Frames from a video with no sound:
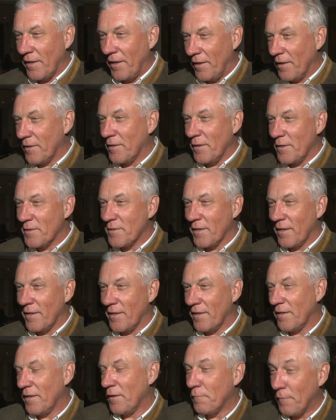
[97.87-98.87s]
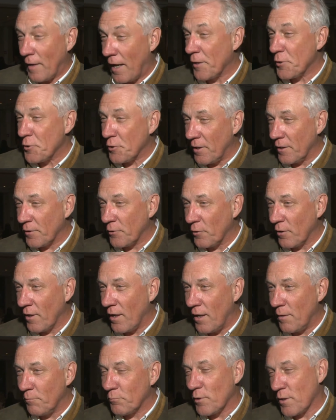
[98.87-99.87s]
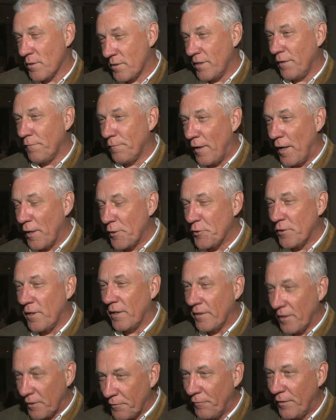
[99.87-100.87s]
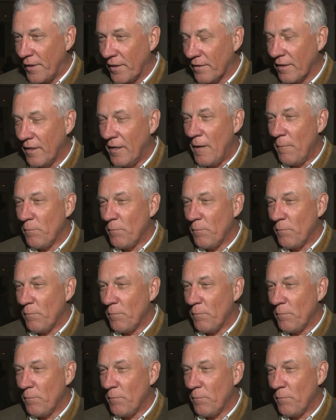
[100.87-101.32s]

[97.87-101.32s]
hier diese Veranstaltung haben, dass die veranstaltet wird,